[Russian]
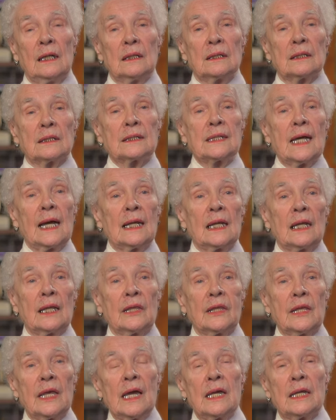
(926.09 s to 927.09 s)
и дали
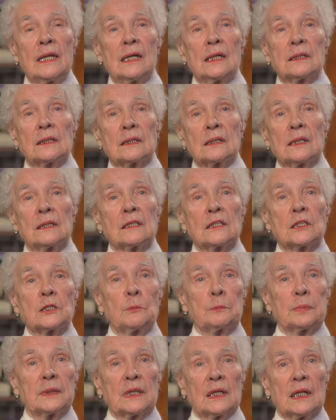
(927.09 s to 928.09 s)
Е, и я осталась
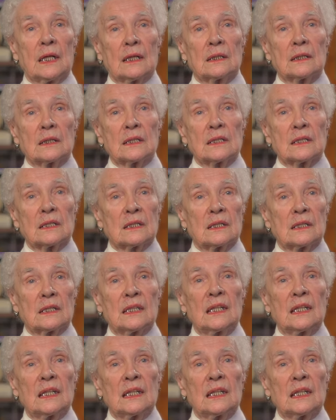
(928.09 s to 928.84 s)
на Петроградской.